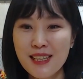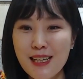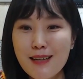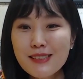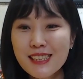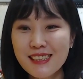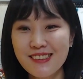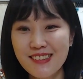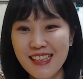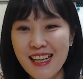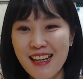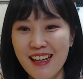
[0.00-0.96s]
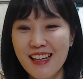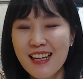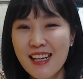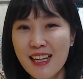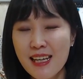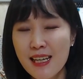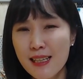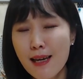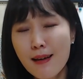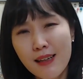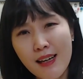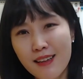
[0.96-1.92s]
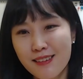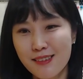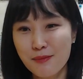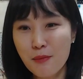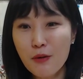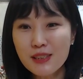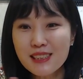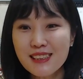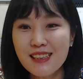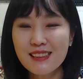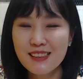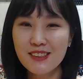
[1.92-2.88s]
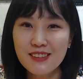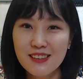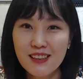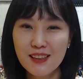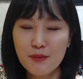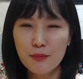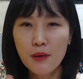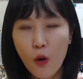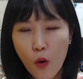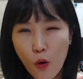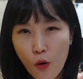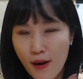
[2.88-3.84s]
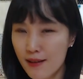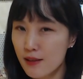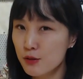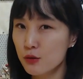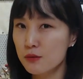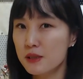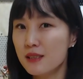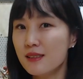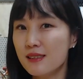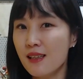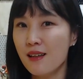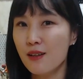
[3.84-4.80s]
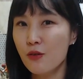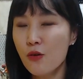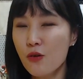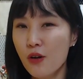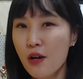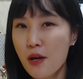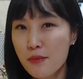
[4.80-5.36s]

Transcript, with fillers: 아무튼 이렇게 약간 모든 캐릭터들이 묘하게 조금씩 이상하고